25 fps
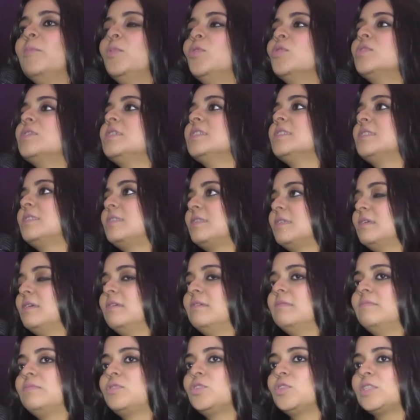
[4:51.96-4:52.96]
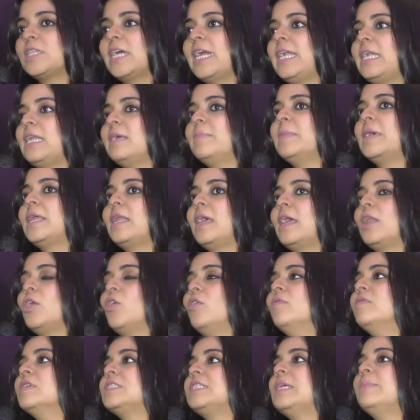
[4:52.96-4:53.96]
हम लोग जिस सोसाइटी uh, में रह रहे
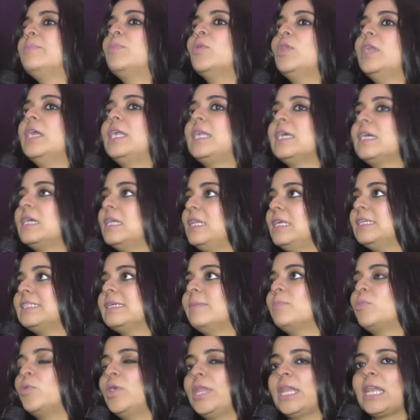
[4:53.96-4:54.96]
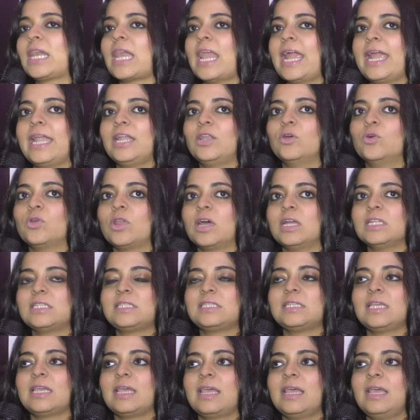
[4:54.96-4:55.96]
हैं ऑब्वियसली पॉलिटिकली सबको इंक्लाइंड होना
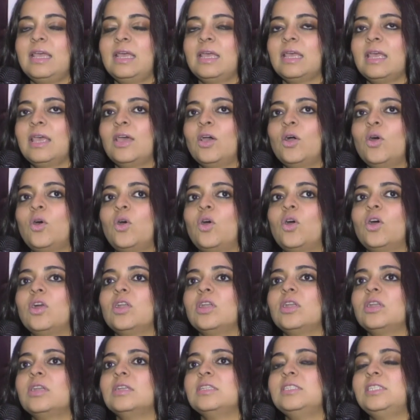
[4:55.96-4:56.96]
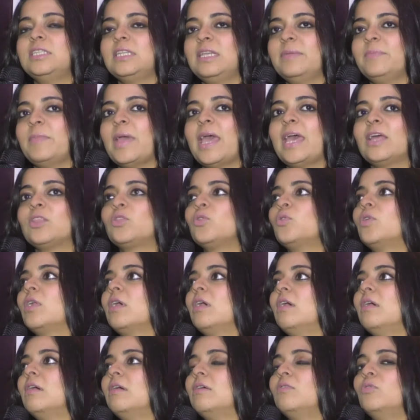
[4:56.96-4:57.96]
चाहिए और जी मैं
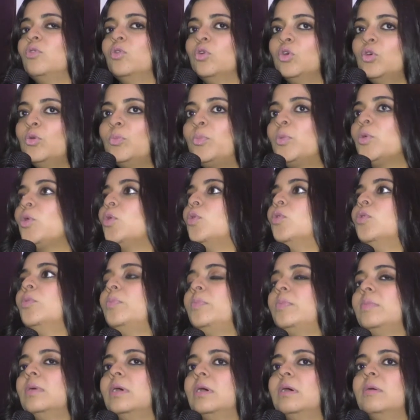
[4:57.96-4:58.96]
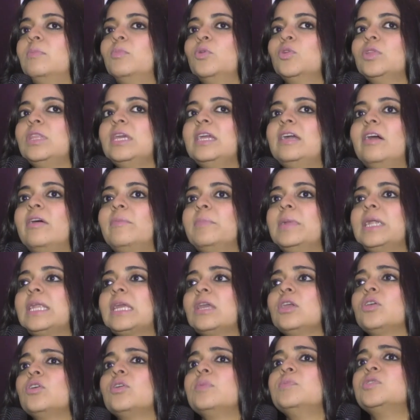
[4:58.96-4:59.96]
थोड़ा हूँ प्रो मोदी गवर्नमेंट
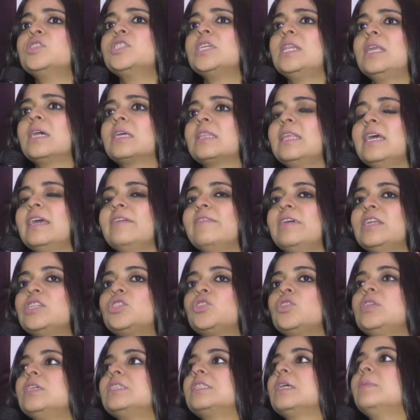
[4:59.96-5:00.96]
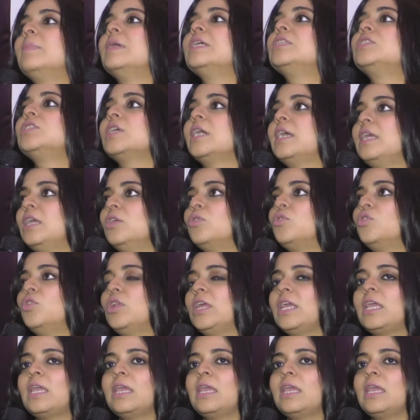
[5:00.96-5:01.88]
की क्योंकि मुझे लगता है इवेंचुअली सब अच्छा ही उन्होंने